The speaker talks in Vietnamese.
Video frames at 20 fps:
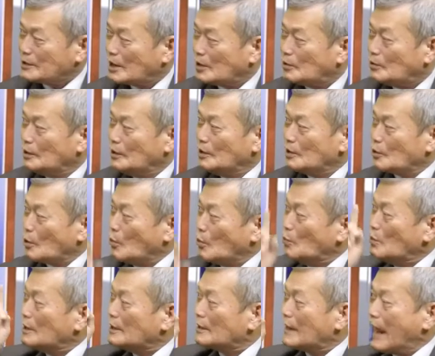sâu
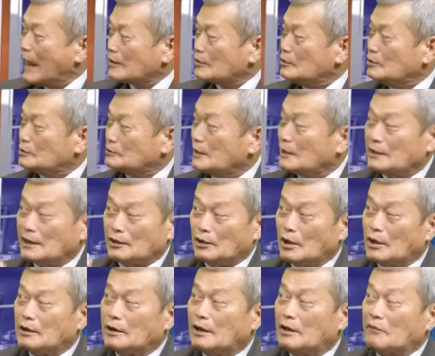cũng liên lạc được tức là
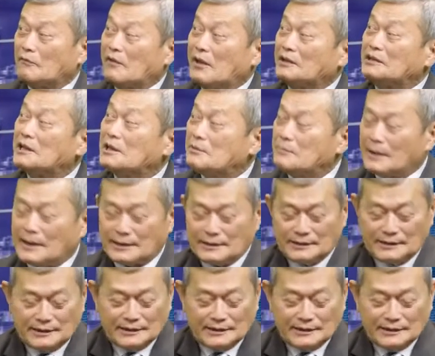nó nó là vệ tinh mà